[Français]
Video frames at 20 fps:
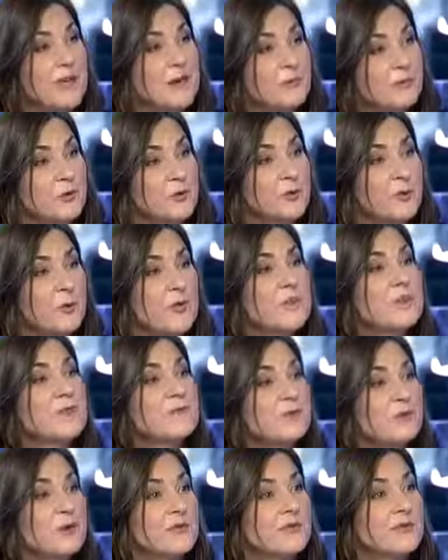absolument. Et
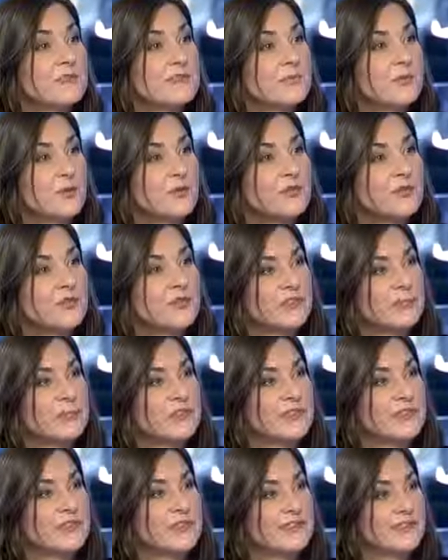il faut effectivement
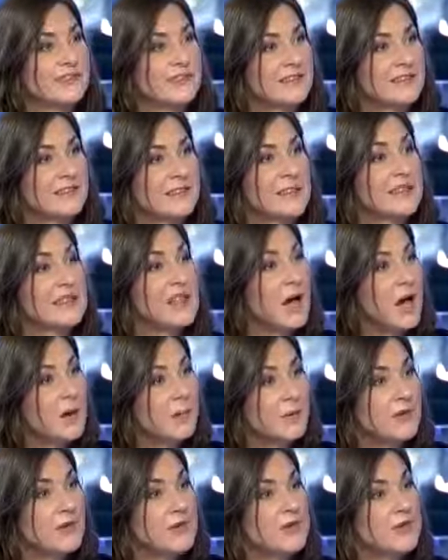sensibiliser à ces attaques. Il y a
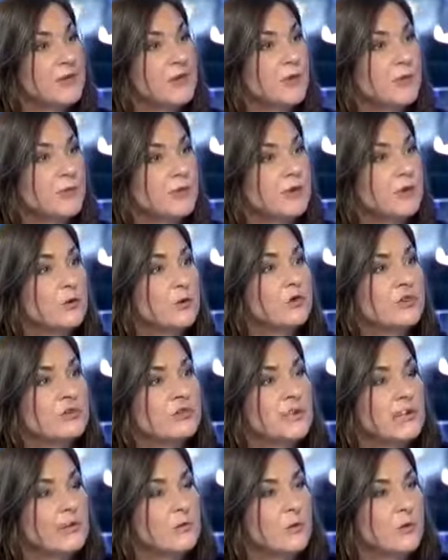un pays qui communique
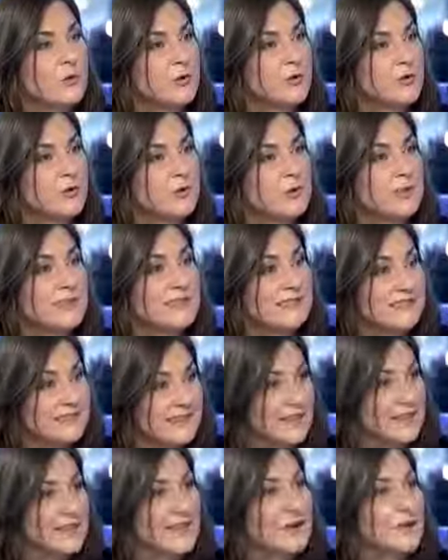considérablement sur les
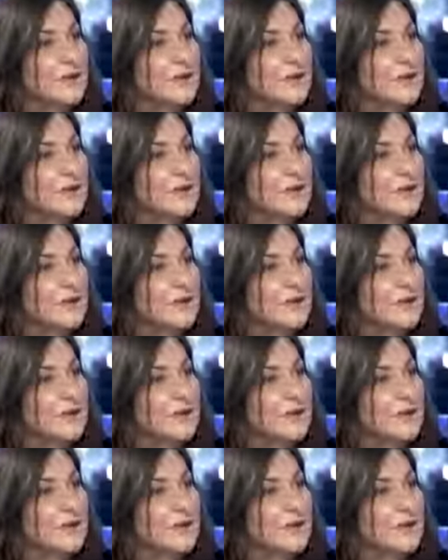attaques